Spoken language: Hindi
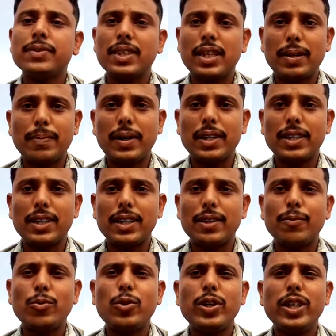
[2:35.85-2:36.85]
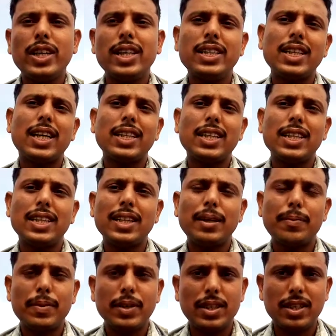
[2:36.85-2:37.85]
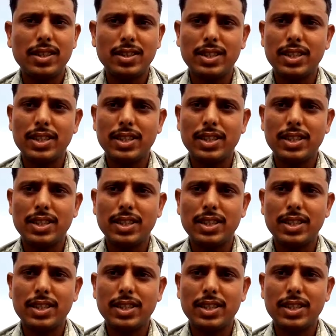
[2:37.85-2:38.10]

कर पाते हैं वो ये नहीं चाहते कि आप आ,